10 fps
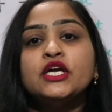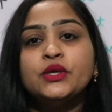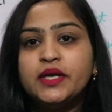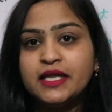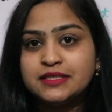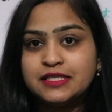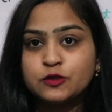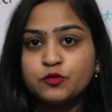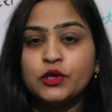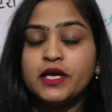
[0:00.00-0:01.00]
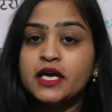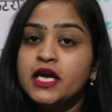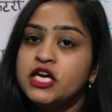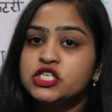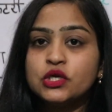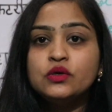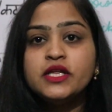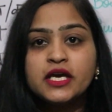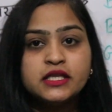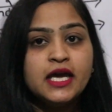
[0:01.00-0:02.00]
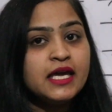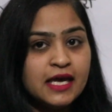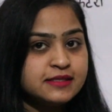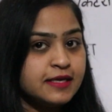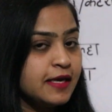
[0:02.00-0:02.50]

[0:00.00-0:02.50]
यूटेंसिल्स बोलेंगे चलो देखते हैं कैसे